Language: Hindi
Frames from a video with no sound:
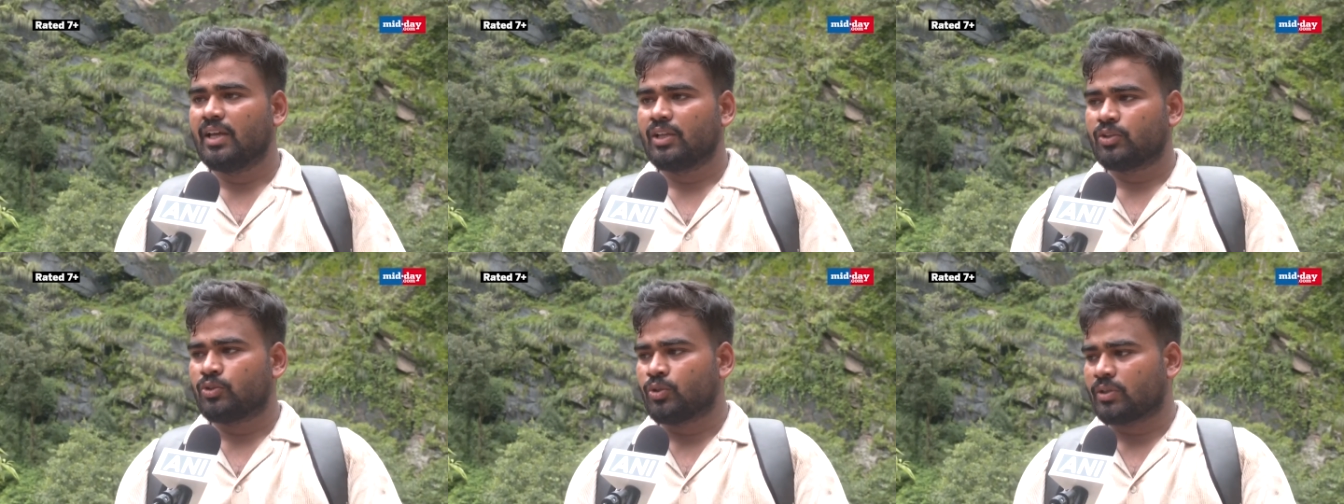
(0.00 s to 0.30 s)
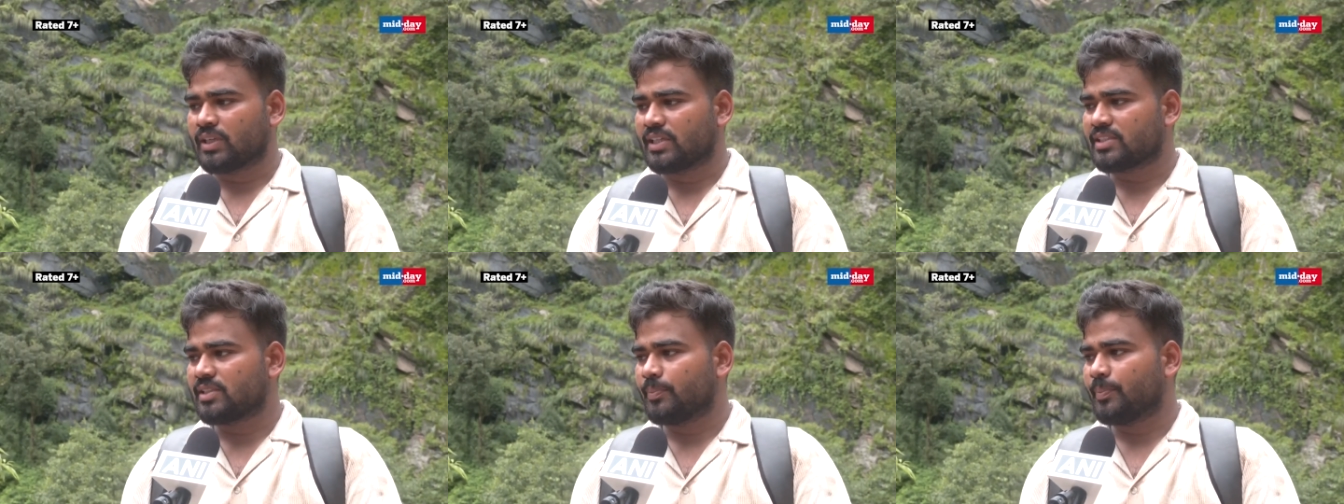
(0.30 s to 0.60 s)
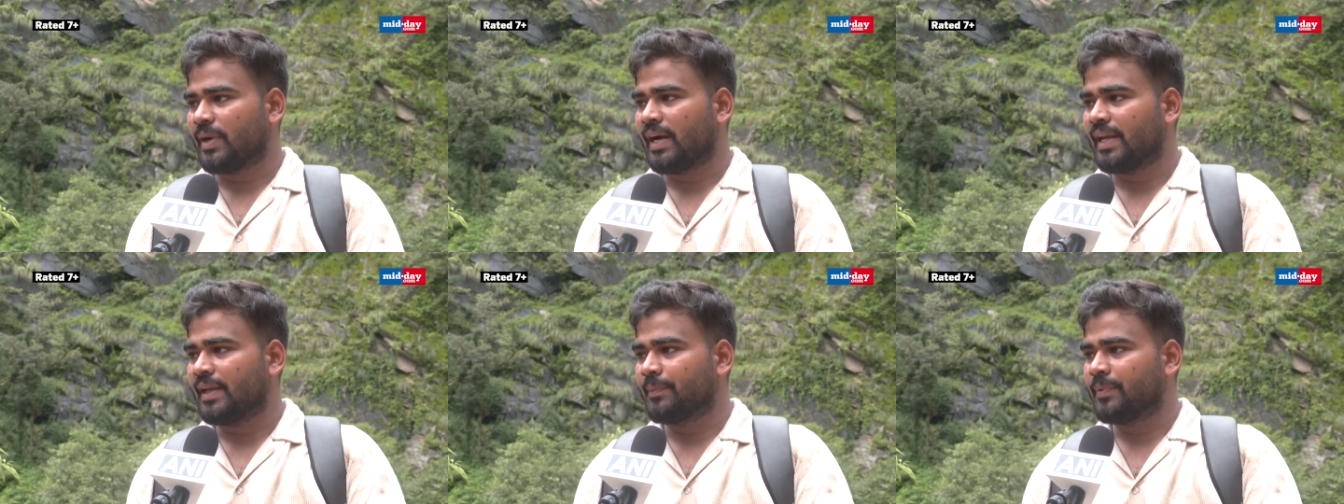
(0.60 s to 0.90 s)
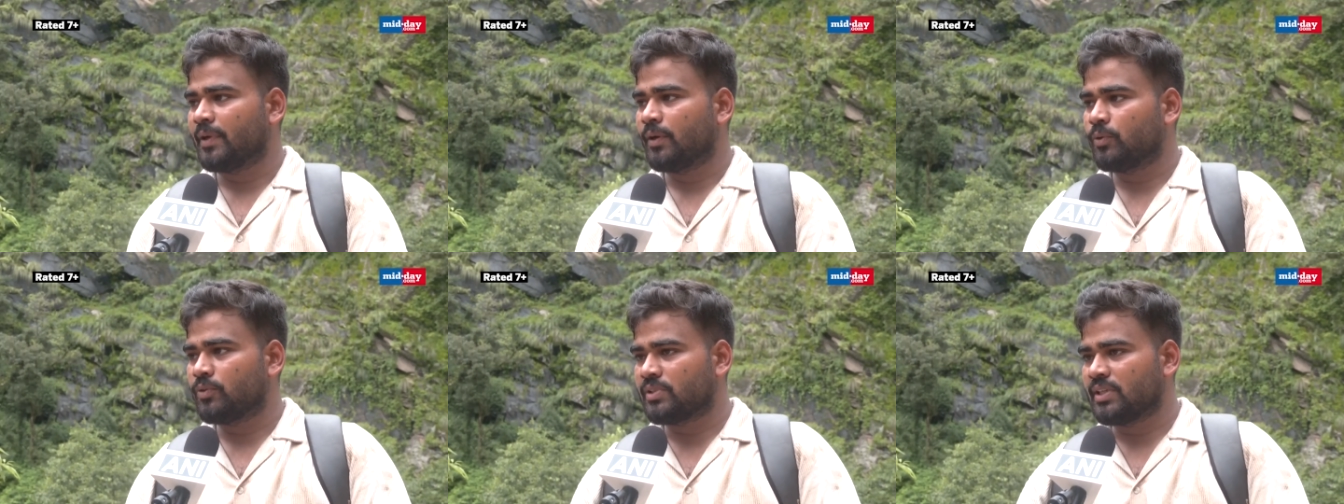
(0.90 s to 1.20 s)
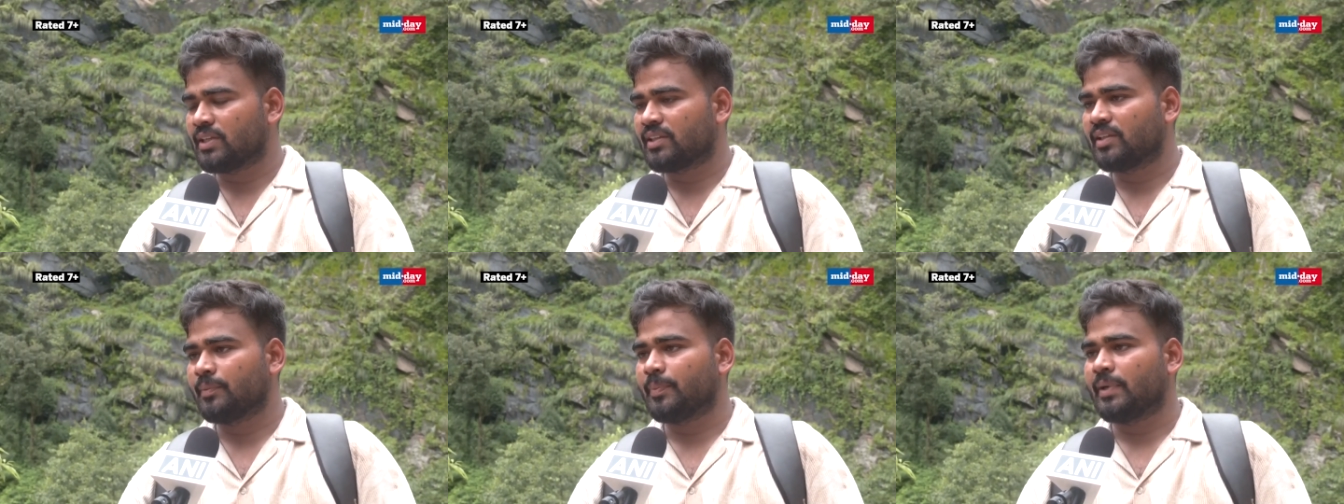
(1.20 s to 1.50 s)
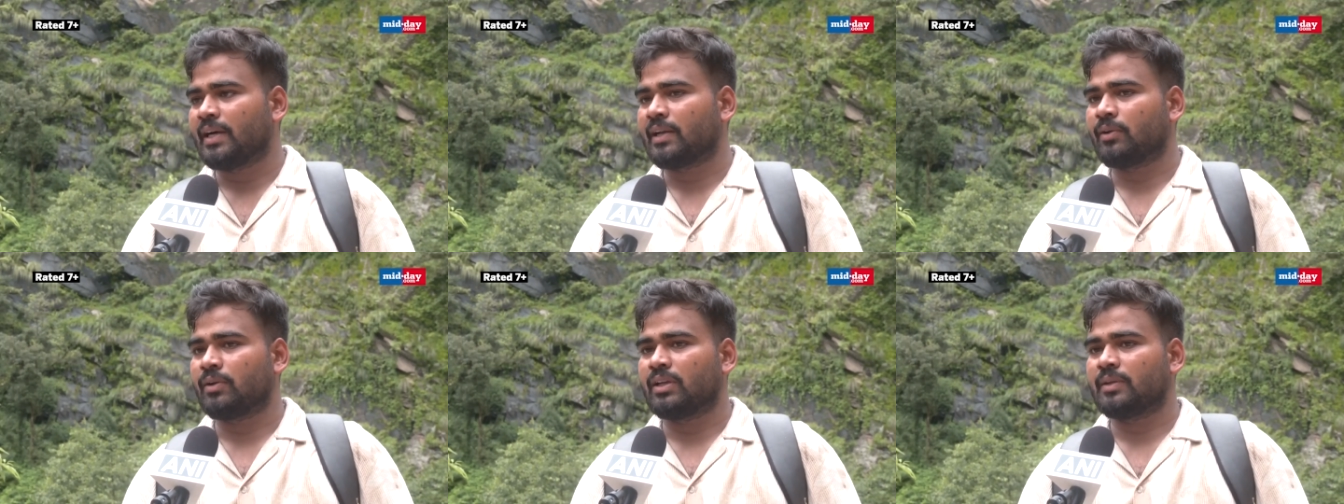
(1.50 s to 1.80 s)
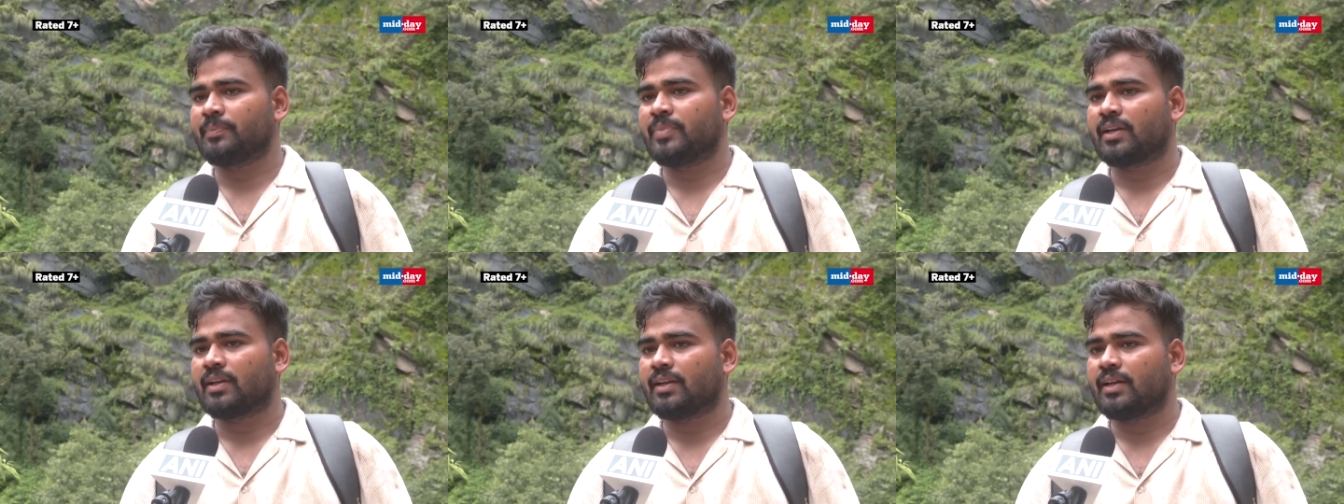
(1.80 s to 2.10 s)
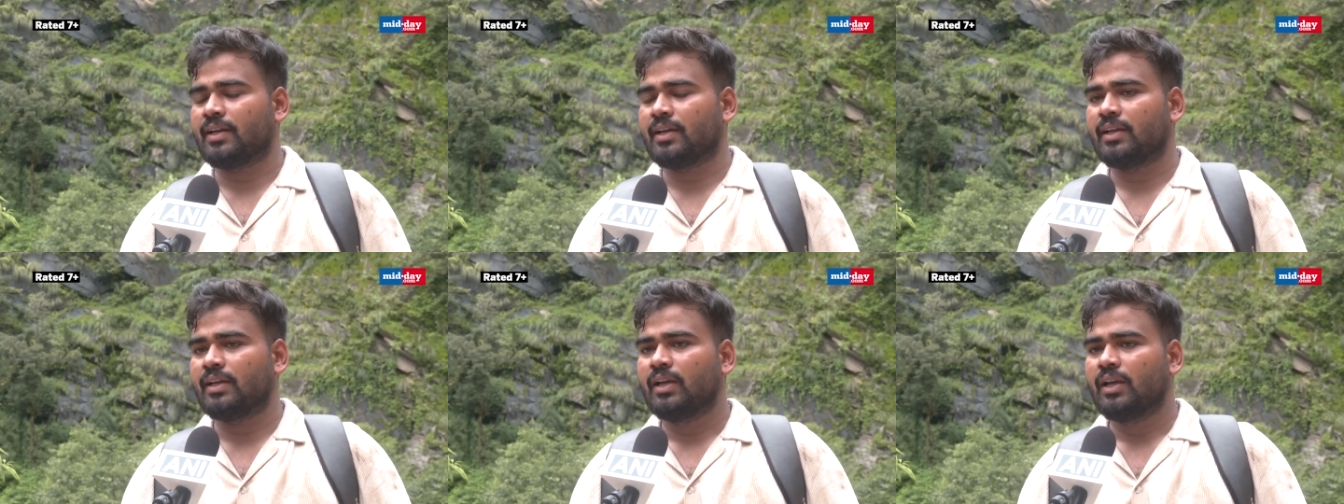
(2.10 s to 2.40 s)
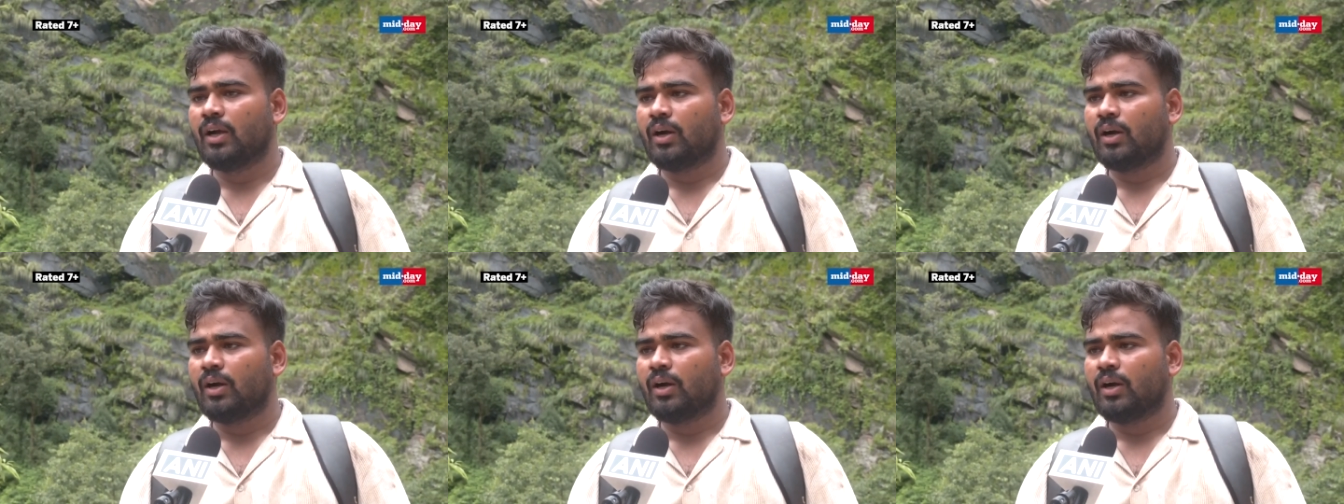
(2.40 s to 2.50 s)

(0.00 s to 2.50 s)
छोटा सा पाइप है उधर से पार होना पड़ रहा है